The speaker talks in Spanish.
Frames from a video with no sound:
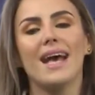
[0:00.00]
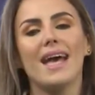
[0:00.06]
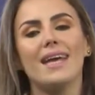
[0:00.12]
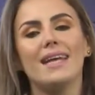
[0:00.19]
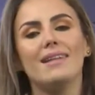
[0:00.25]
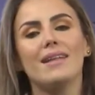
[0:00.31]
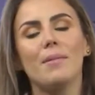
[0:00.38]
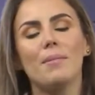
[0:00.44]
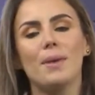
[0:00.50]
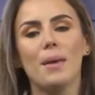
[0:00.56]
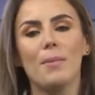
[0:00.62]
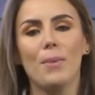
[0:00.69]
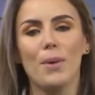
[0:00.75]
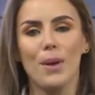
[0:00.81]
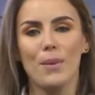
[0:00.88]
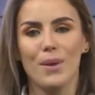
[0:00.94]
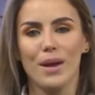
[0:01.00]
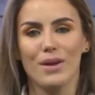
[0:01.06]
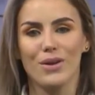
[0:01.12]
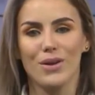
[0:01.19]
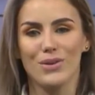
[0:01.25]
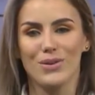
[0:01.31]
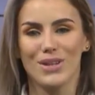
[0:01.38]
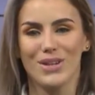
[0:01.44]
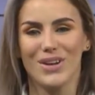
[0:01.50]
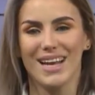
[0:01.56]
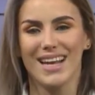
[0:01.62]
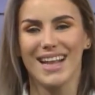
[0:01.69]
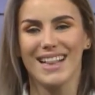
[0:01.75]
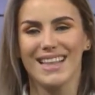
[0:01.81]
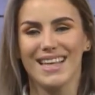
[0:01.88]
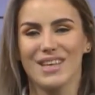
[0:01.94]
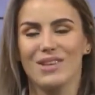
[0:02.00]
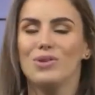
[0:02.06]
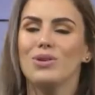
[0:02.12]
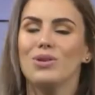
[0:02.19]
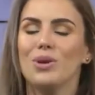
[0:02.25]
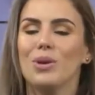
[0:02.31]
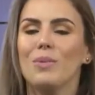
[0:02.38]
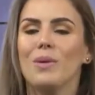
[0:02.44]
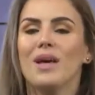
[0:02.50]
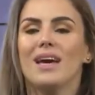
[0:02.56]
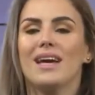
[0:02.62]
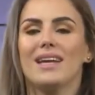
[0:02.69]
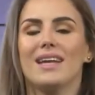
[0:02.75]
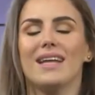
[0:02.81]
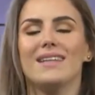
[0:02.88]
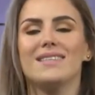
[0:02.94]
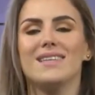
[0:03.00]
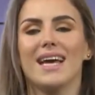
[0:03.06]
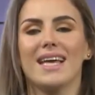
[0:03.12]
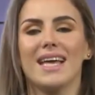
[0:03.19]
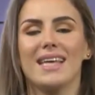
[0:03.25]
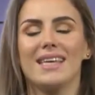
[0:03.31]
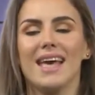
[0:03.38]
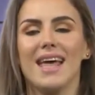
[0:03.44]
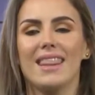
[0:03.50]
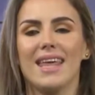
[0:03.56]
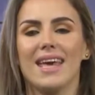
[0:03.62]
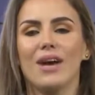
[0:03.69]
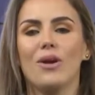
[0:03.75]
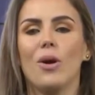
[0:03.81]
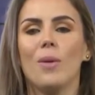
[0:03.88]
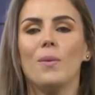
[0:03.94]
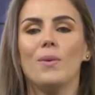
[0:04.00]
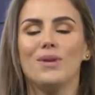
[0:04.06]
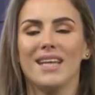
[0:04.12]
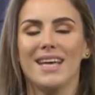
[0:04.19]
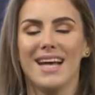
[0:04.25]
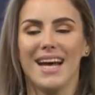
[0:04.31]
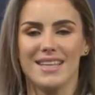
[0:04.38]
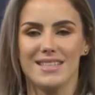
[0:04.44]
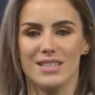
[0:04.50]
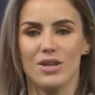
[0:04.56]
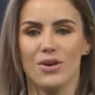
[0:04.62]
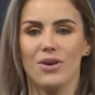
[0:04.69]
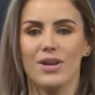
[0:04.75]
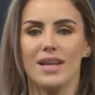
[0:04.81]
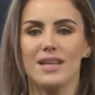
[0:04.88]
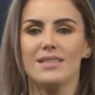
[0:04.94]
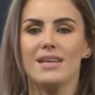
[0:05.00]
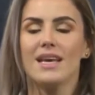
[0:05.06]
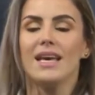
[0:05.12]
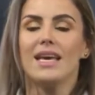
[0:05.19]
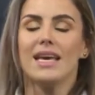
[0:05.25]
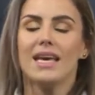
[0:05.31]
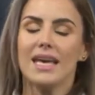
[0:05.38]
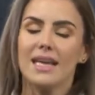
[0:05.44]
y también puedes vernos en nuestro canal de YouTube, Red Chaqueña de Comunicaciones. Y